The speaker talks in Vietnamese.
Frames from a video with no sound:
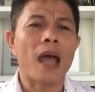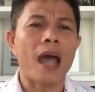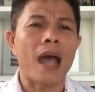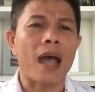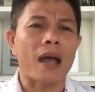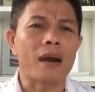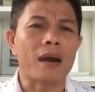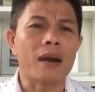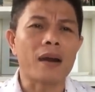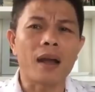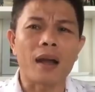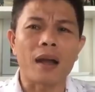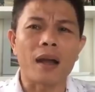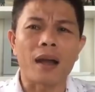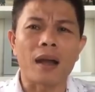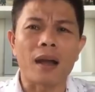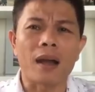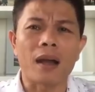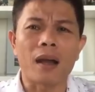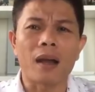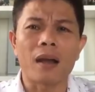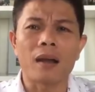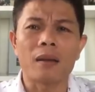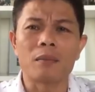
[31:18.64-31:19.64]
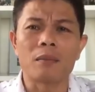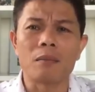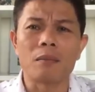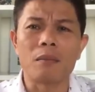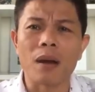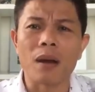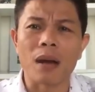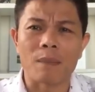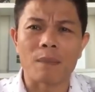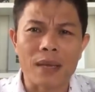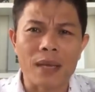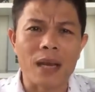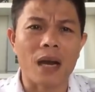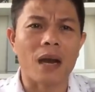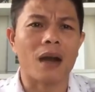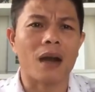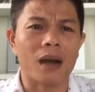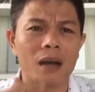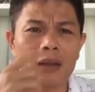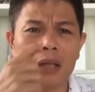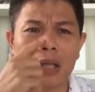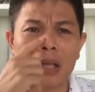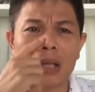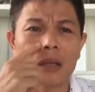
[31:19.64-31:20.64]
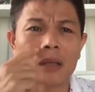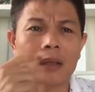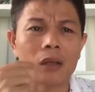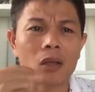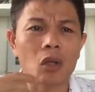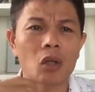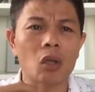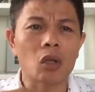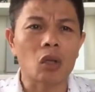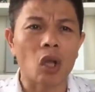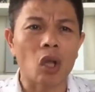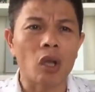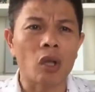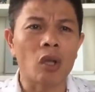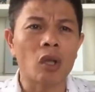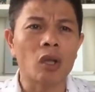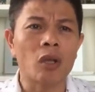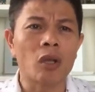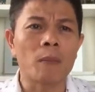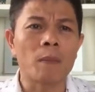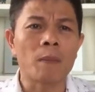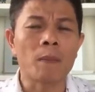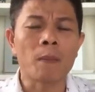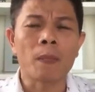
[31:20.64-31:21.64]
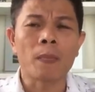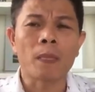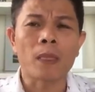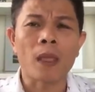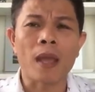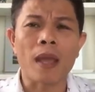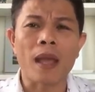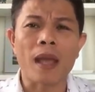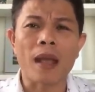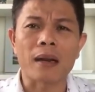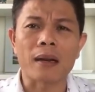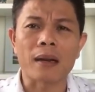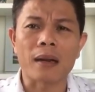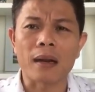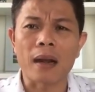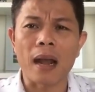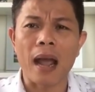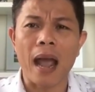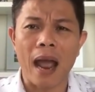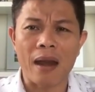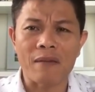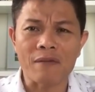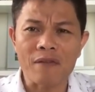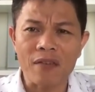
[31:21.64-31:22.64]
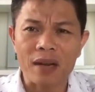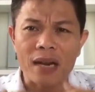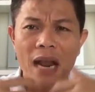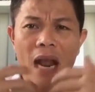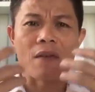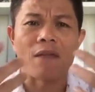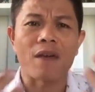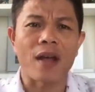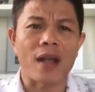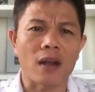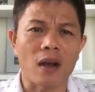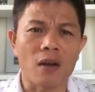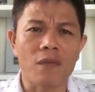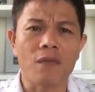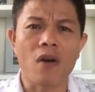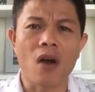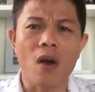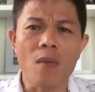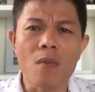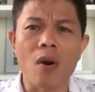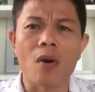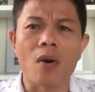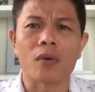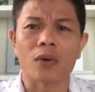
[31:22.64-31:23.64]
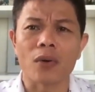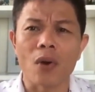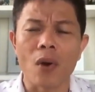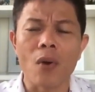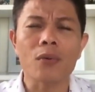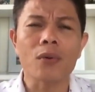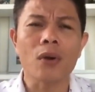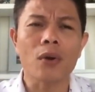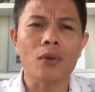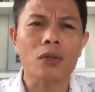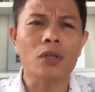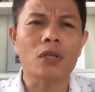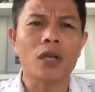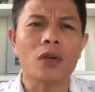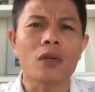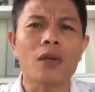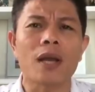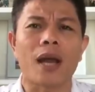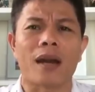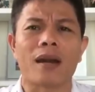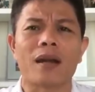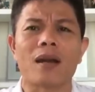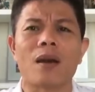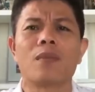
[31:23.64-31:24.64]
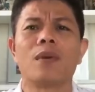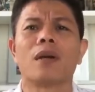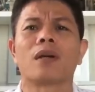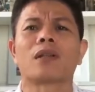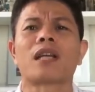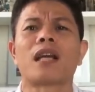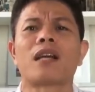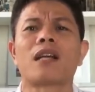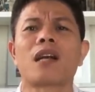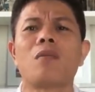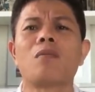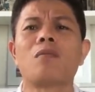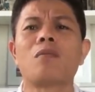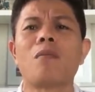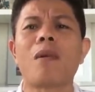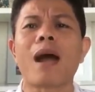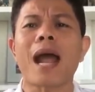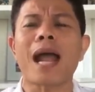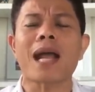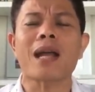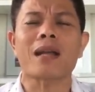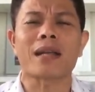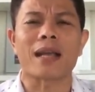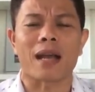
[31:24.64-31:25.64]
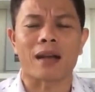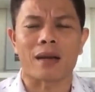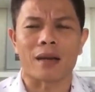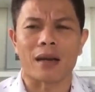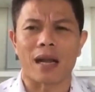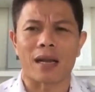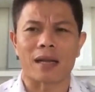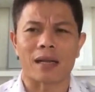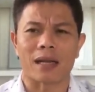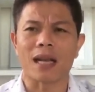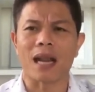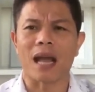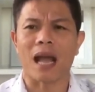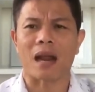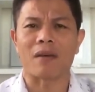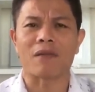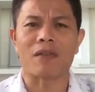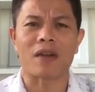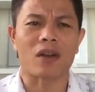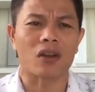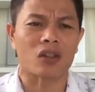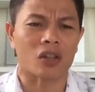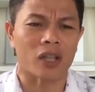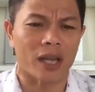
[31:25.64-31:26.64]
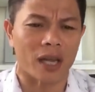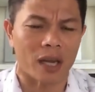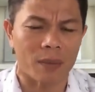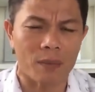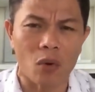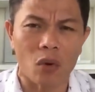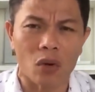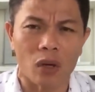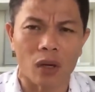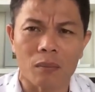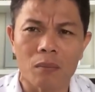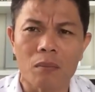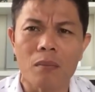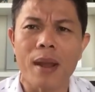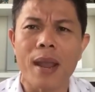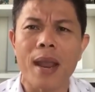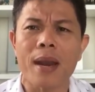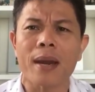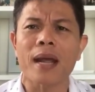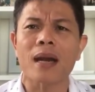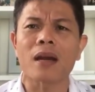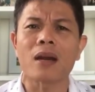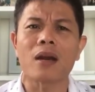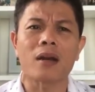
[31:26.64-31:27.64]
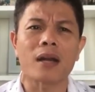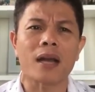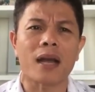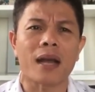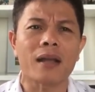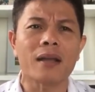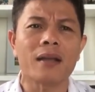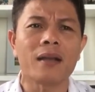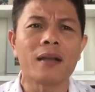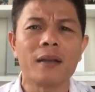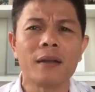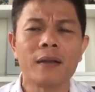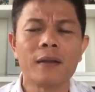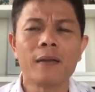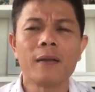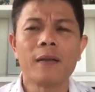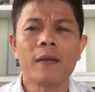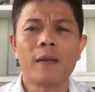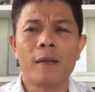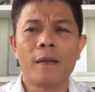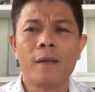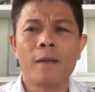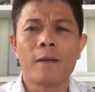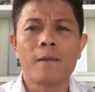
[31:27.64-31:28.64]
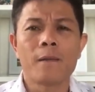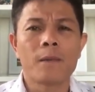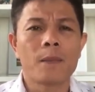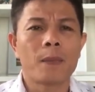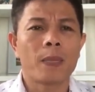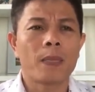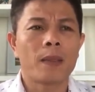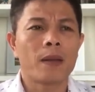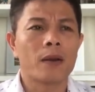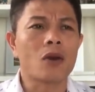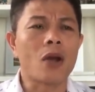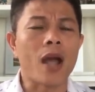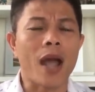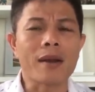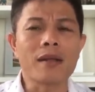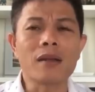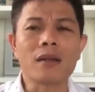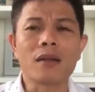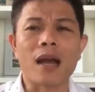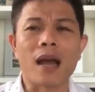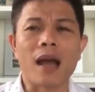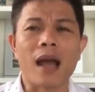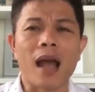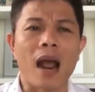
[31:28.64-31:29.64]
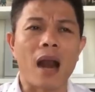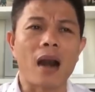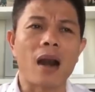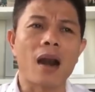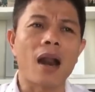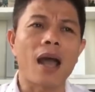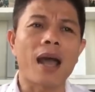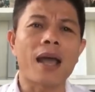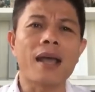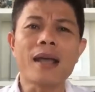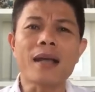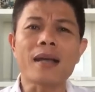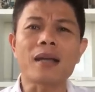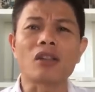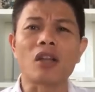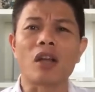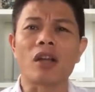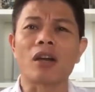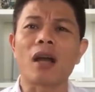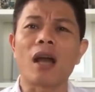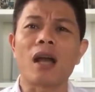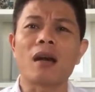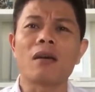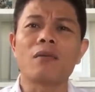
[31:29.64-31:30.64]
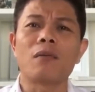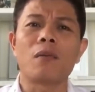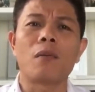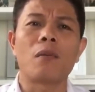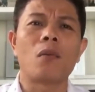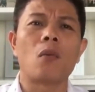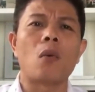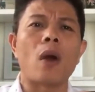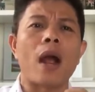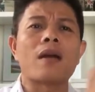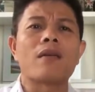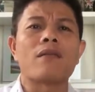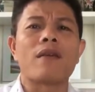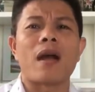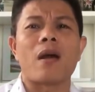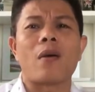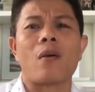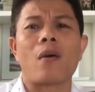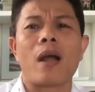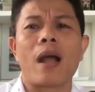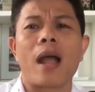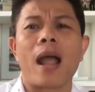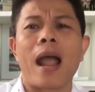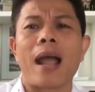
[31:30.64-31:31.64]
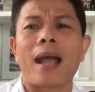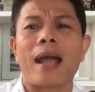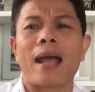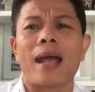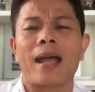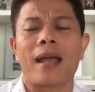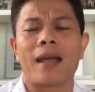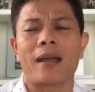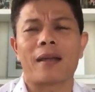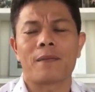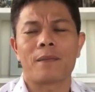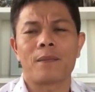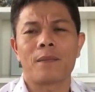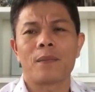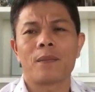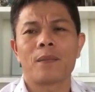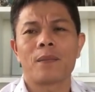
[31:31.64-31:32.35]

ảnh à, mà bây giờ thì thì thì anh phải cần phải có vốn một chút chút chút xíu cho anh không được tay không bắt giặt là nghĩ là anh phải có tiền anh mua được miếng đất con cái rồi anh như là anh lấy cái tiền đó anh quăng vào ngân hàng